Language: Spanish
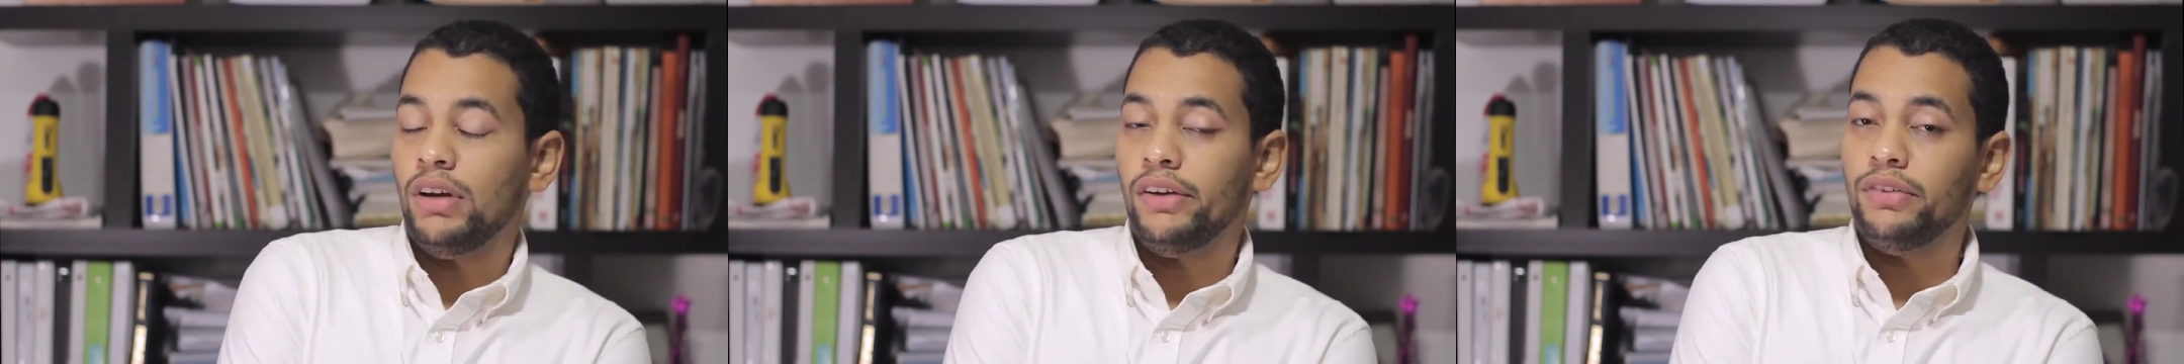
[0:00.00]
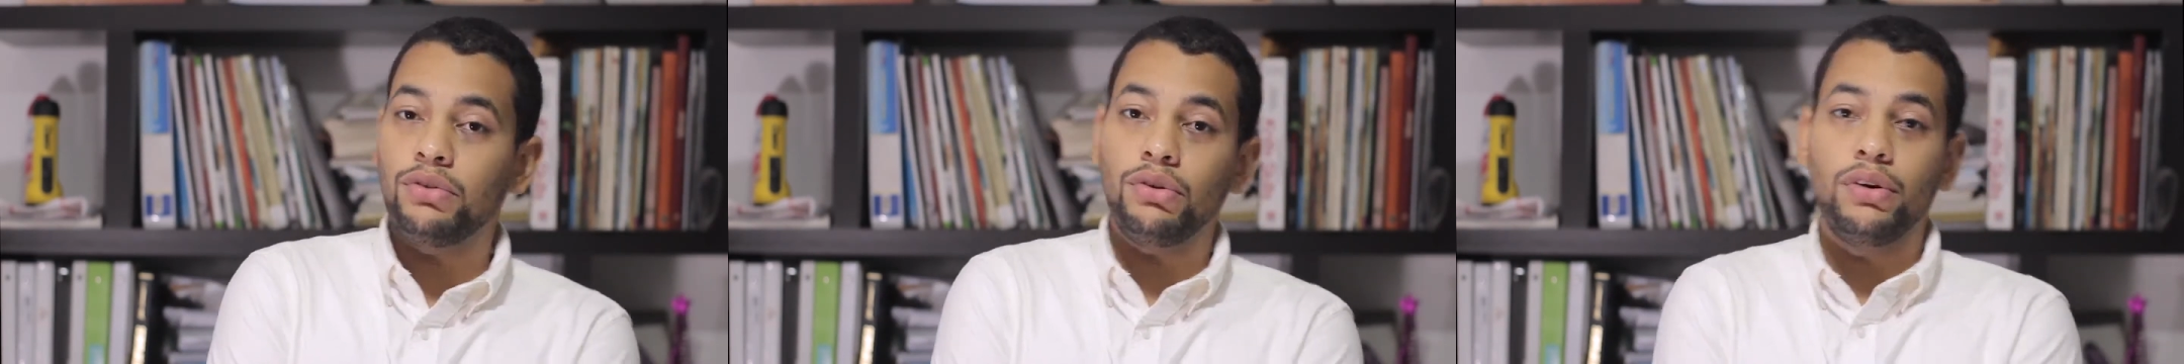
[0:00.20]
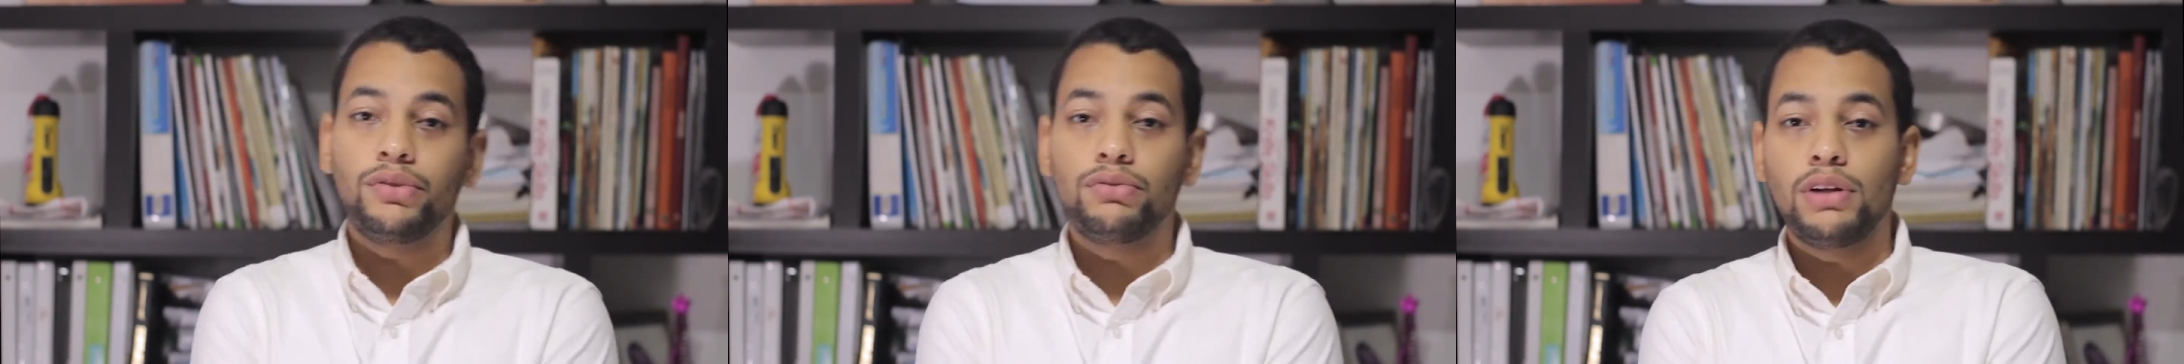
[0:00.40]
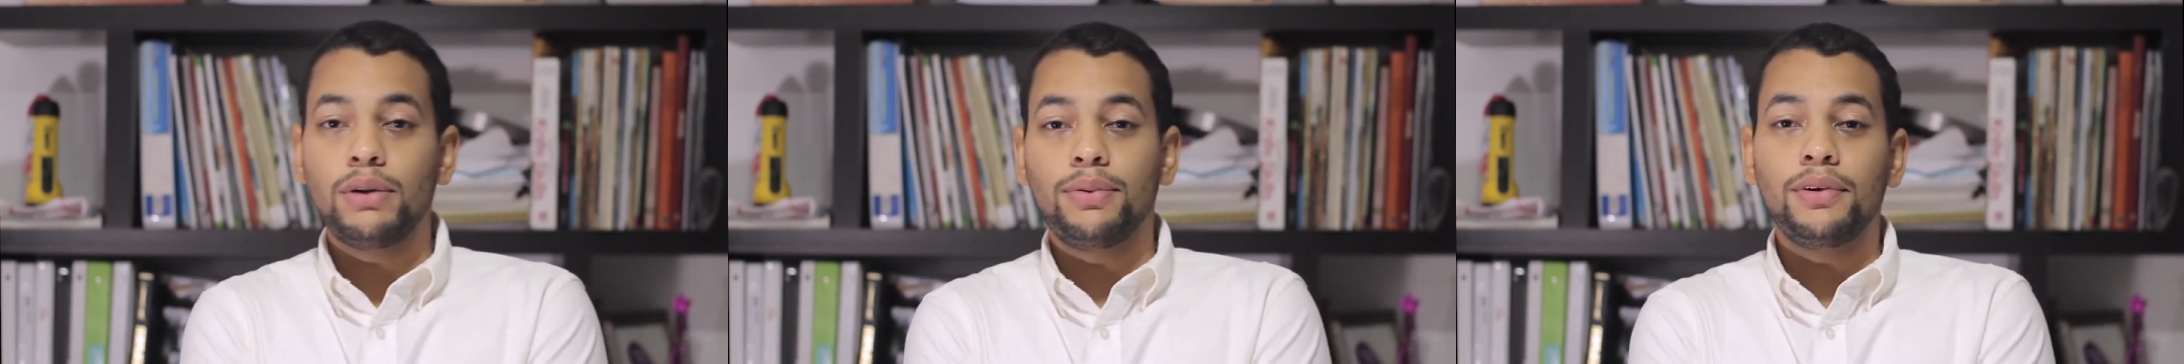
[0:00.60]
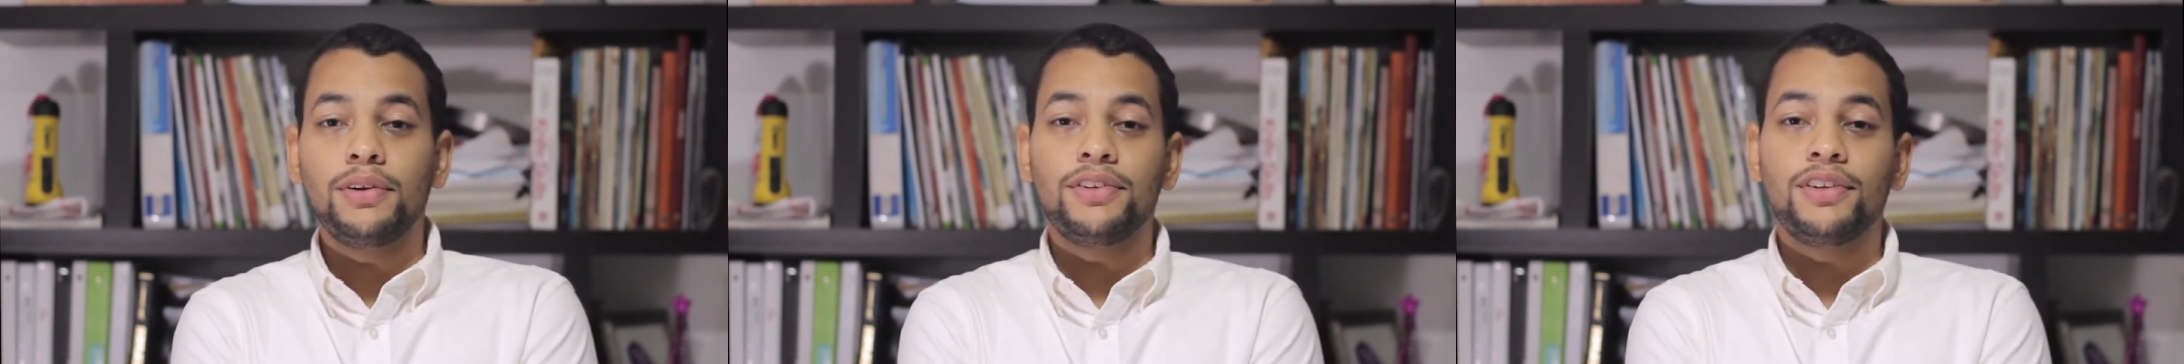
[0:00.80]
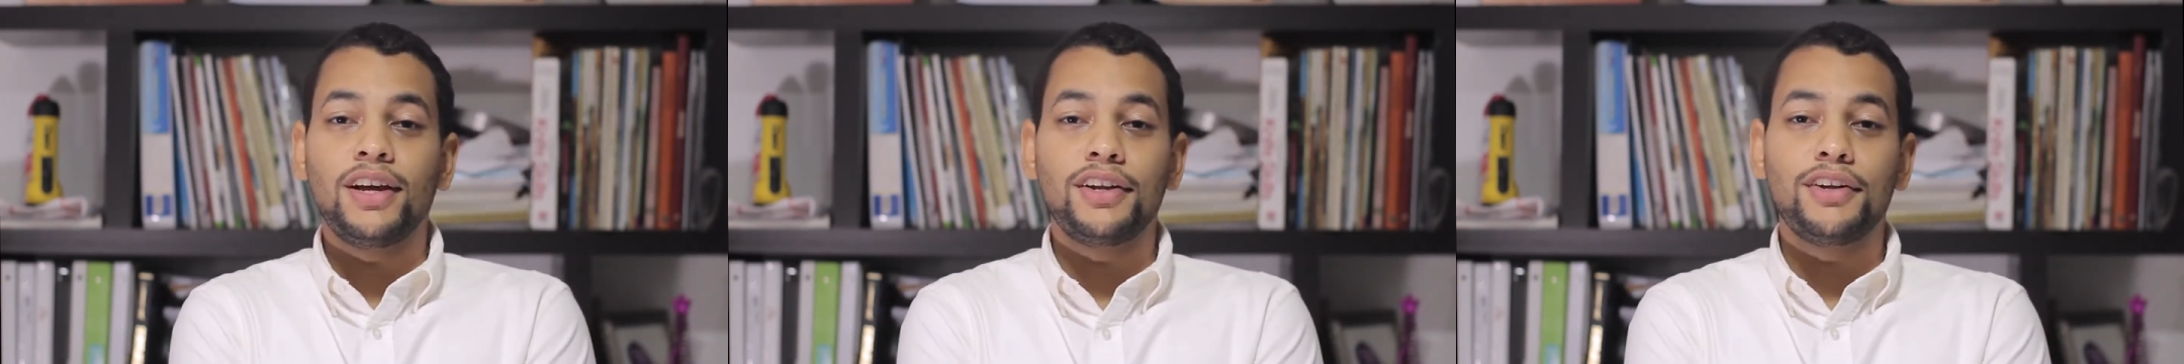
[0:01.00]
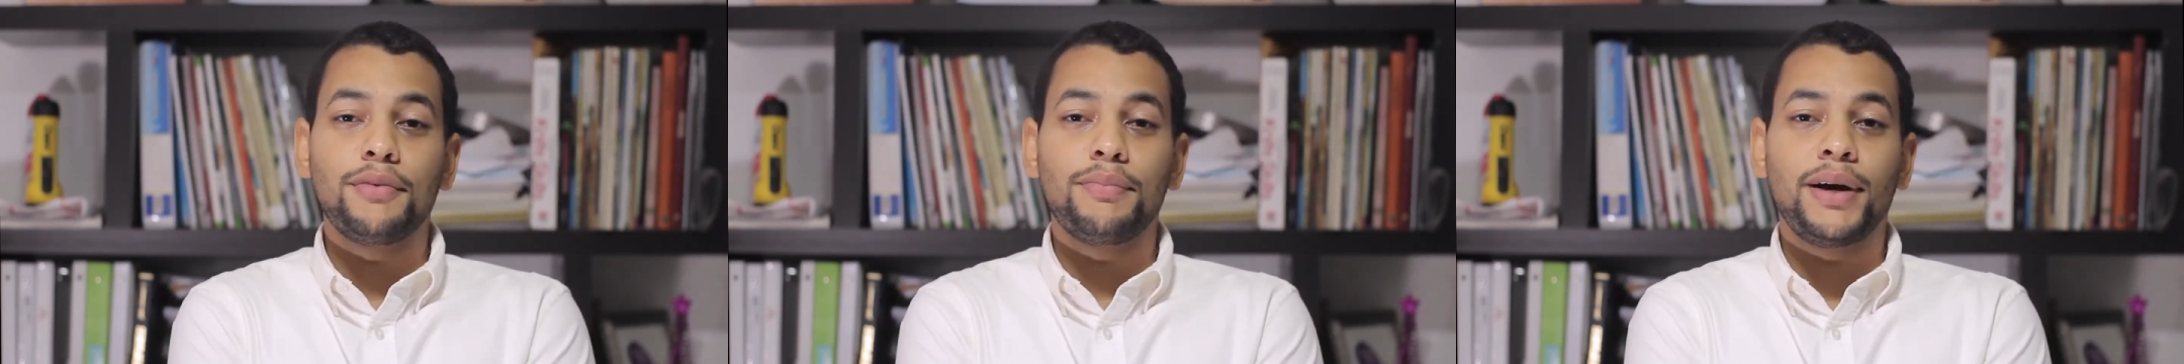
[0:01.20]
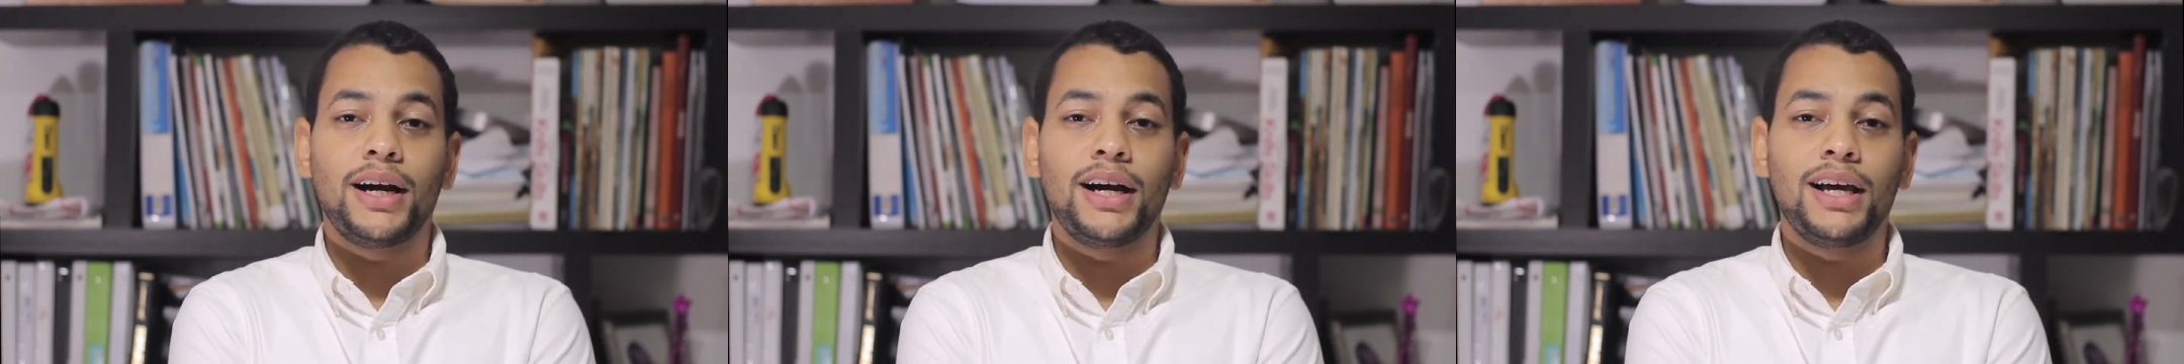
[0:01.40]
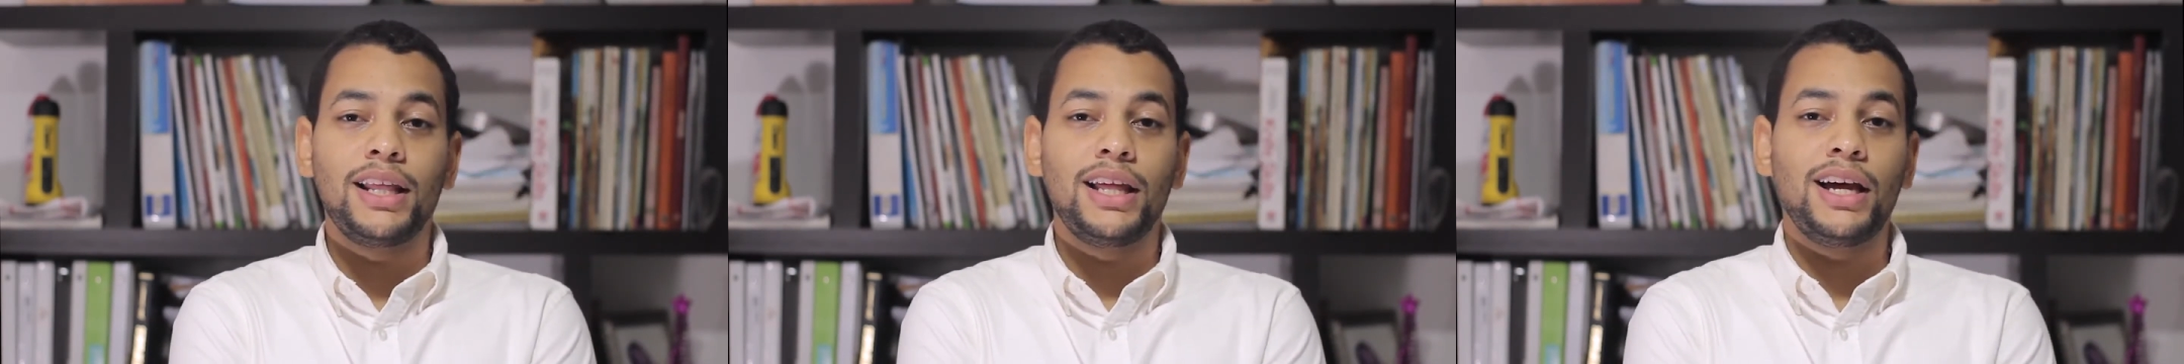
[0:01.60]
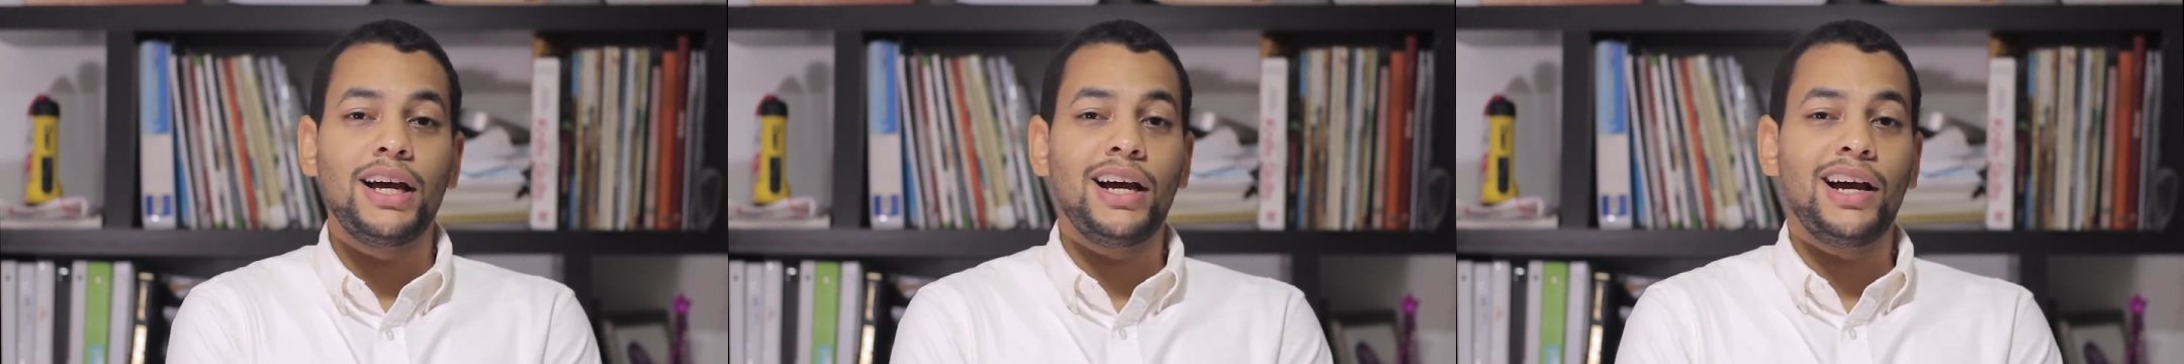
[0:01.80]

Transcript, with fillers: Esto es una publicidad no pagada.